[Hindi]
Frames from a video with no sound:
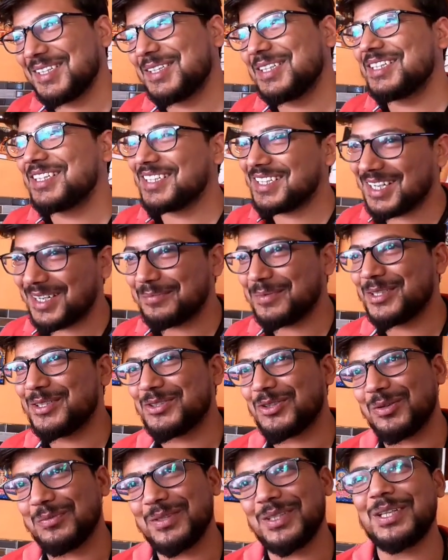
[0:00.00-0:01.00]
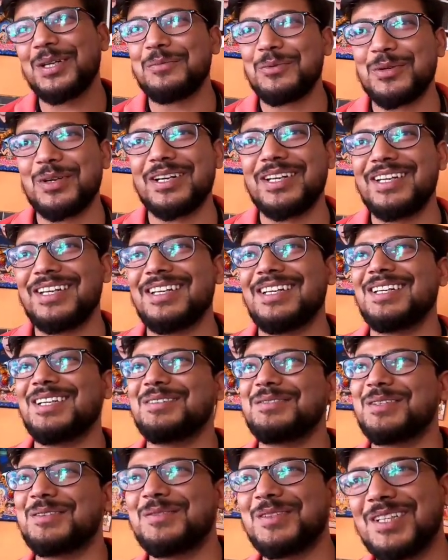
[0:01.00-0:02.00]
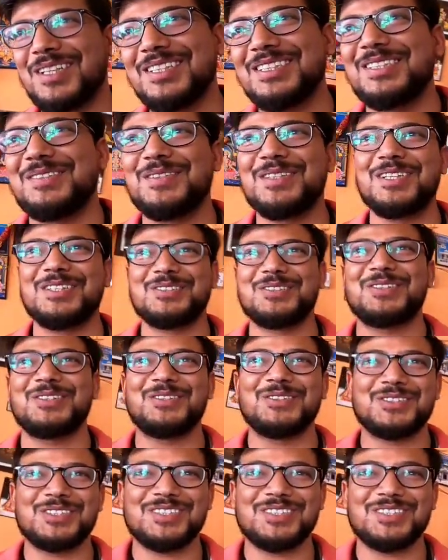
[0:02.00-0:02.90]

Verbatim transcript: ये यहाँ पे शॉप इतनी पुरानी है तो